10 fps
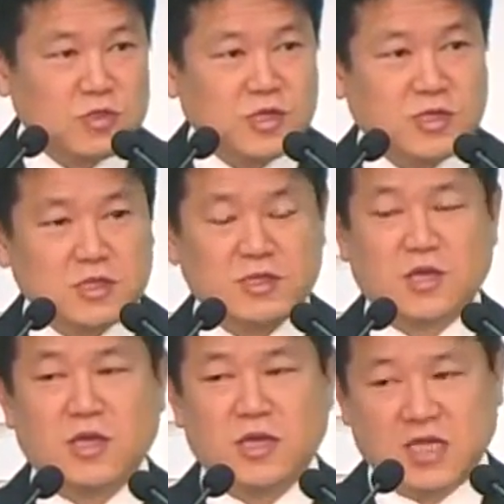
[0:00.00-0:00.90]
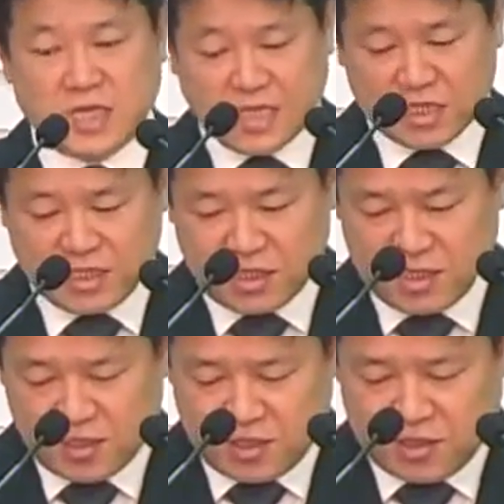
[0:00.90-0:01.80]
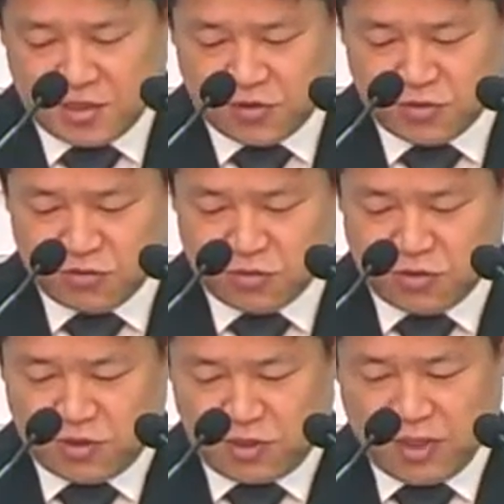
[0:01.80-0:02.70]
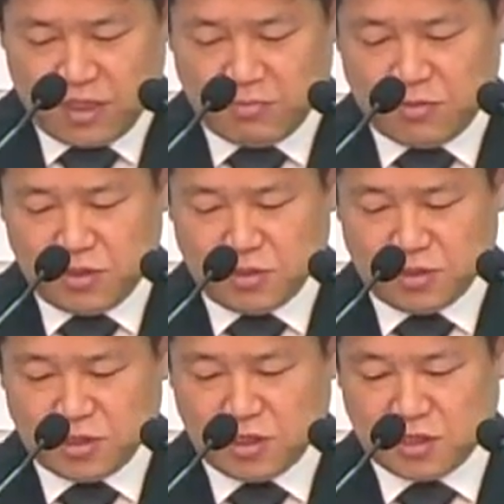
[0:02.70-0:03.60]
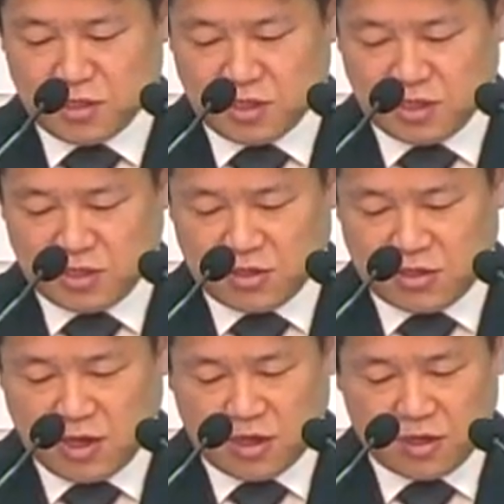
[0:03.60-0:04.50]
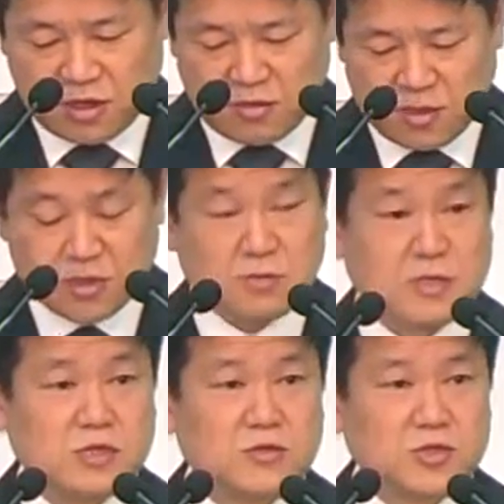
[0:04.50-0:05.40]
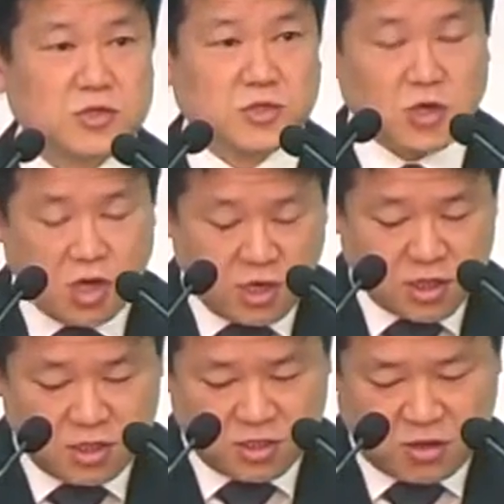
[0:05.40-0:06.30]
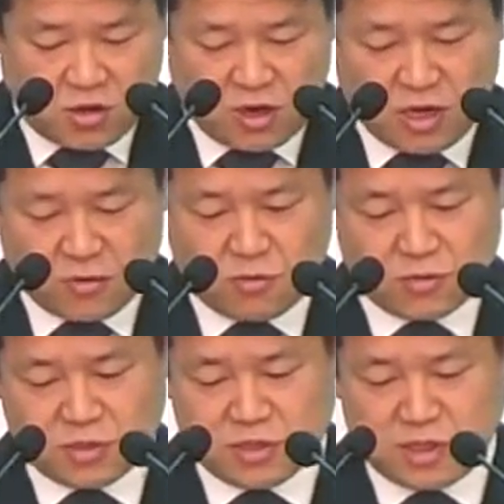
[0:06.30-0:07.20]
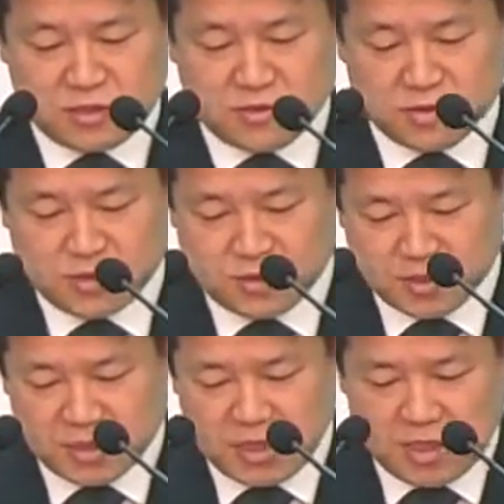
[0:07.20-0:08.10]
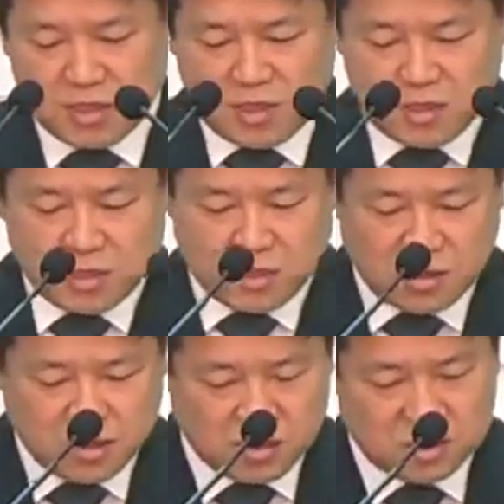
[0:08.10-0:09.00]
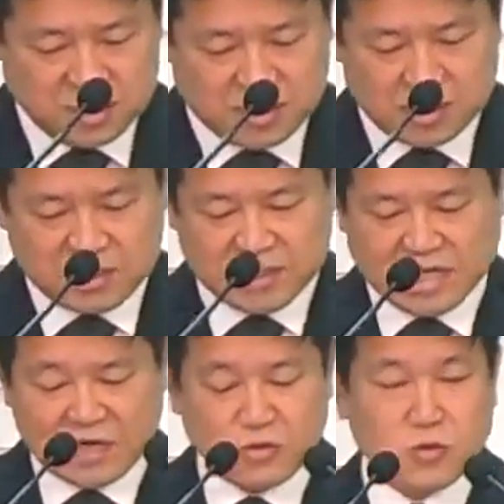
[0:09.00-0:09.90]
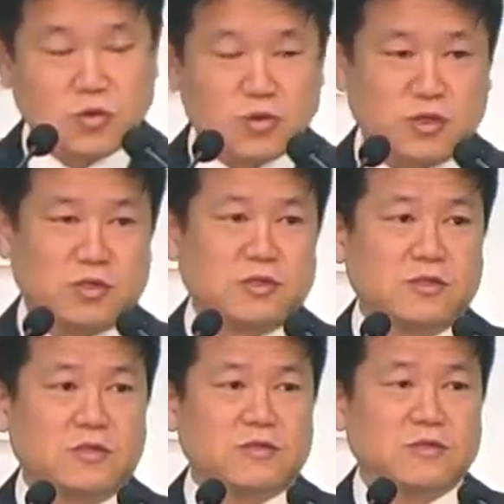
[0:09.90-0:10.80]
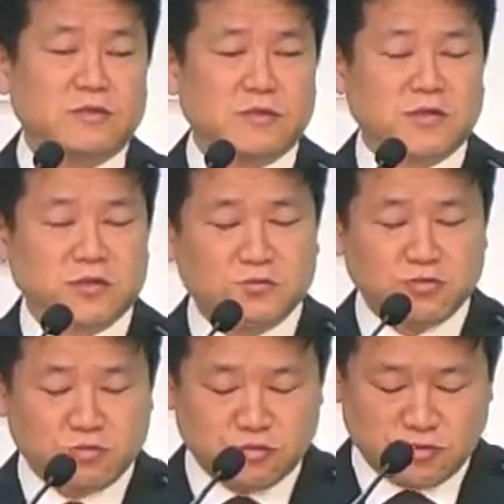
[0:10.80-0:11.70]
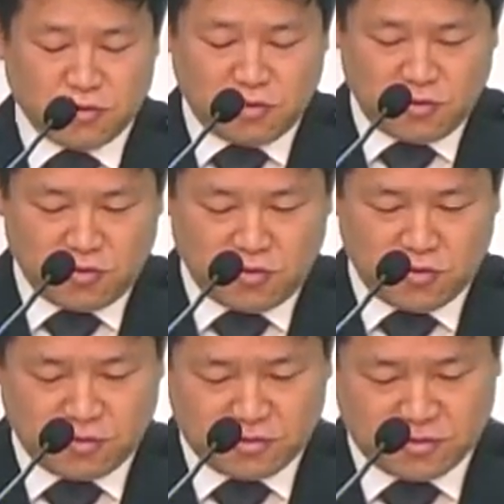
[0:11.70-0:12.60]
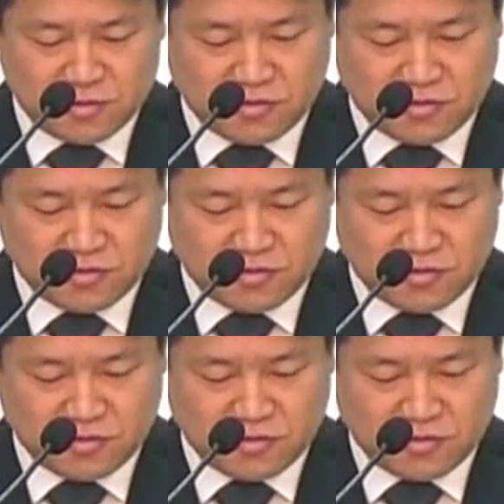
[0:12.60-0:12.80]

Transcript: 제자들에게 끝까지 예수님을 믿는 신앙을 지켜라 이렇게 말씀하시는 것이죠. 그 거할 곳이라는 것은 어, 장소적인 음, 그런 부분으로 음,